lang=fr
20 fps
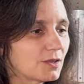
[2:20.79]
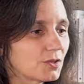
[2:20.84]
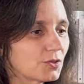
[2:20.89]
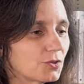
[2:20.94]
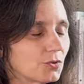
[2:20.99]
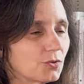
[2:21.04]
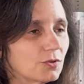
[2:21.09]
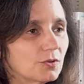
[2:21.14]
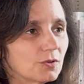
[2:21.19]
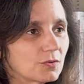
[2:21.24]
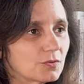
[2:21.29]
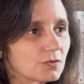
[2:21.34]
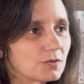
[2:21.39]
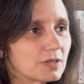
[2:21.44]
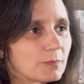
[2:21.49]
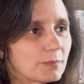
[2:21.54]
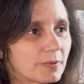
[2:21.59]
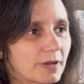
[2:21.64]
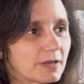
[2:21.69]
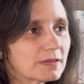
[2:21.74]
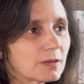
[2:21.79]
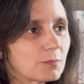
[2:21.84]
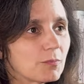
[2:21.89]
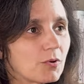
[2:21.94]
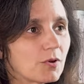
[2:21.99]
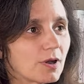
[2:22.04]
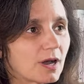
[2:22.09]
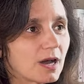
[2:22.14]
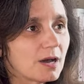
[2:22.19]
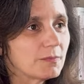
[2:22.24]
que ce n'est pas un
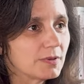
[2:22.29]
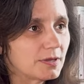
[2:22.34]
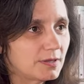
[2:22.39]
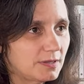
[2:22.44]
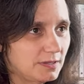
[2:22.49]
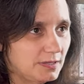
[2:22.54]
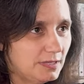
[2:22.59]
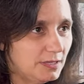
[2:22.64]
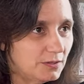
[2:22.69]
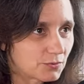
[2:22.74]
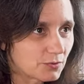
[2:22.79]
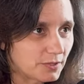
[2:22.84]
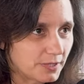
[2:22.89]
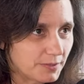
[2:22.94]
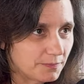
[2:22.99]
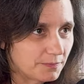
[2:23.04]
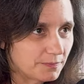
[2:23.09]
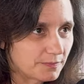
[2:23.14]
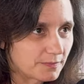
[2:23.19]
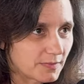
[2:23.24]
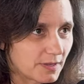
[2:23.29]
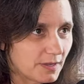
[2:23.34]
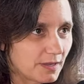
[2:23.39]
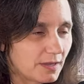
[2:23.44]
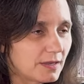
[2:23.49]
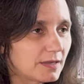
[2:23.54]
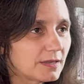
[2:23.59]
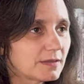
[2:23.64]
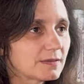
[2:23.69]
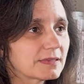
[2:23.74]
programme isolé.
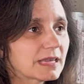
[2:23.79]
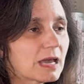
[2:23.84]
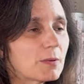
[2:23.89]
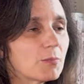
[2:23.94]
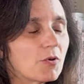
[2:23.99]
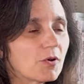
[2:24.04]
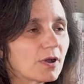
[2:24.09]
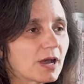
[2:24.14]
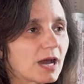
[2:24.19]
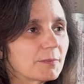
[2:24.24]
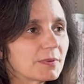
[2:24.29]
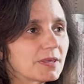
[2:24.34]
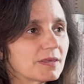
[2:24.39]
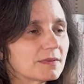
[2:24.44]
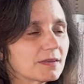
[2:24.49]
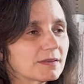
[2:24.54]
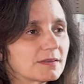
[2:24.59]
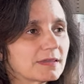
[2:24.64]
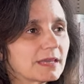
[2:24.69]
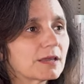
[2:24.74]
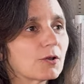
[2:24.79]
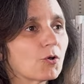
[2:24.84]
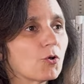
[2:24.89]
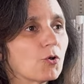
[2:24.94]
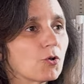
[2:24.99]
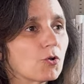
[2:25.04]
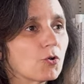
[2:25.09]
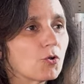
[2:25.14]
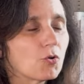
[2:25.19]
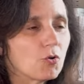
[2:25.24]
C'est un programme qui
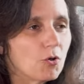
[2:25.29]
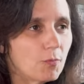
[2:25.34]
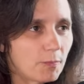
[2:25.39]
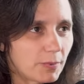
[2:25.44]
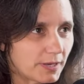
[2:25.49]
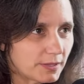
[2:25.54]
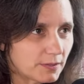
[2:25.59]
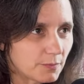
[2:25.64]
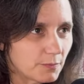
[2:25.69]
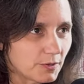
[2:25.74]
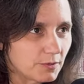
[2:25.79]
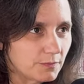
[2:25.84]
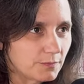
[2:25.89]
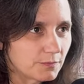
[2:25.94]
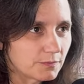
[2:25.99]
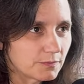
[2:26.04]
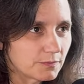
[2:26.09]
s'intègre complètement